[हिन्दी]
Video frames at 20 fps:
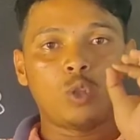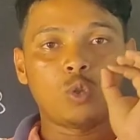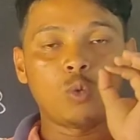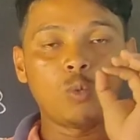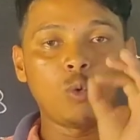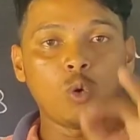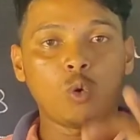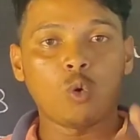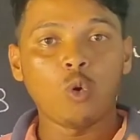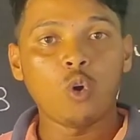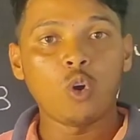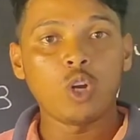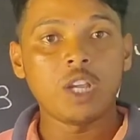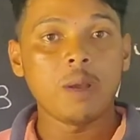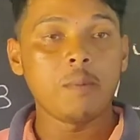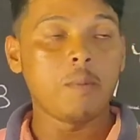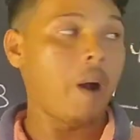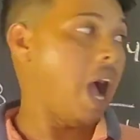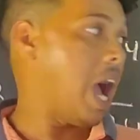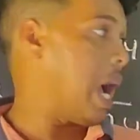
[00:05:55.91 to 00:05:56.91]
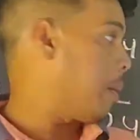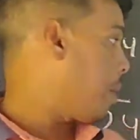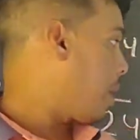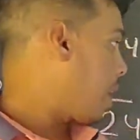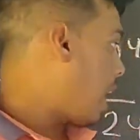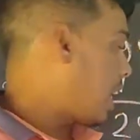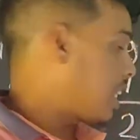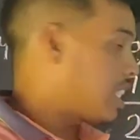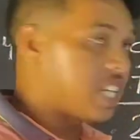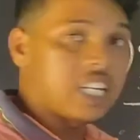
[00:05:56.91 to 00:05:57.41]
तुम लोग को ये भाग
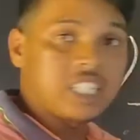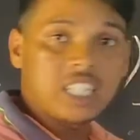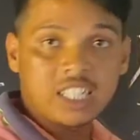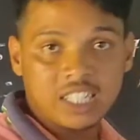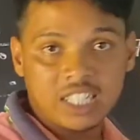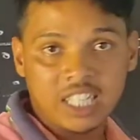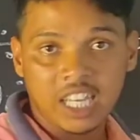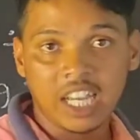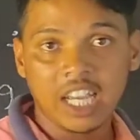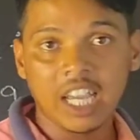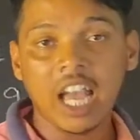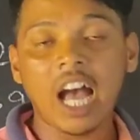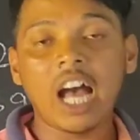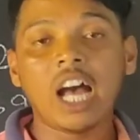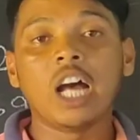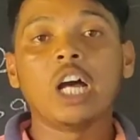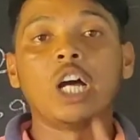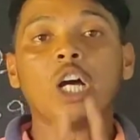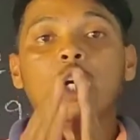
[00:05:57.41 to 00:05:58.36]
बनाना अच्छा सा सीख गया